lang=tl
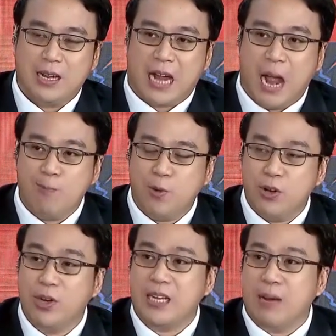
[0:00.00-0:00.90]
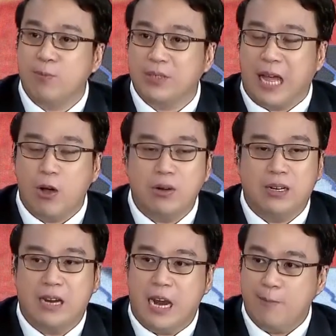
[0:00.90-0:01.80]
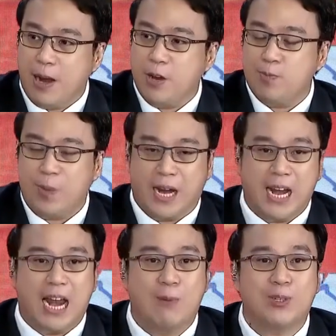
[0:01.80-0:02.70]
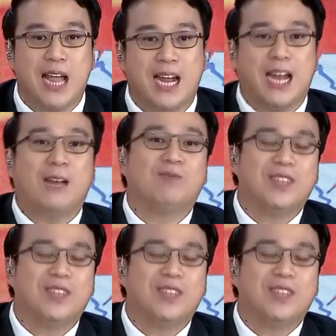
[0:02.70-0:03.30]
Kahapon, yung isang taon, iba yung pinakilala mo sa akin.